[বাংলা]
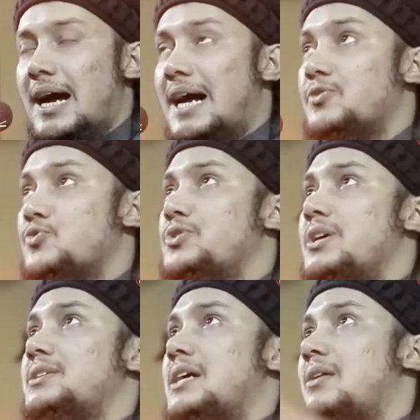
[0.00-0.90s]
হাত
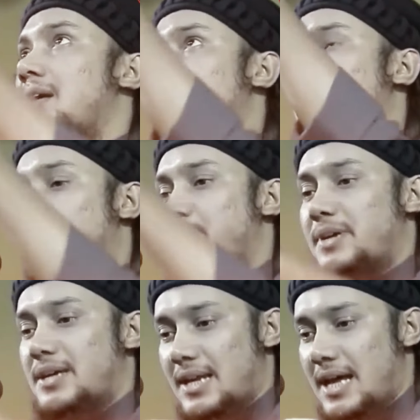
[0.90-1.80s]
উঠিয়ে চাওয়ার আগে
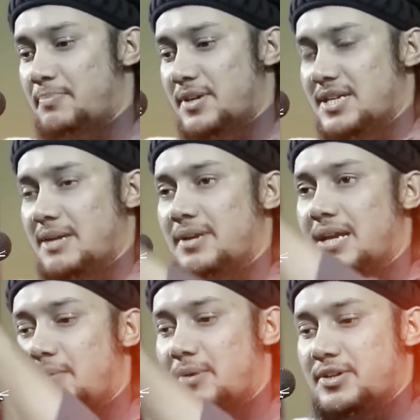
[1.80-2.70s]
আপনাকে আপনার সামনে
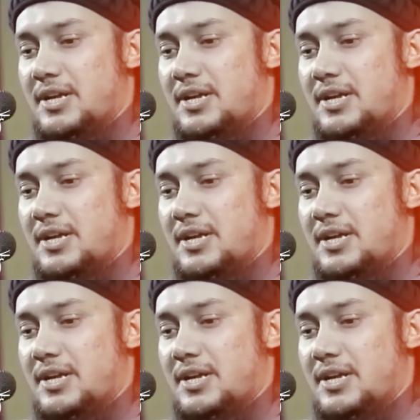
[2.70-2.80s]
আল্লাহ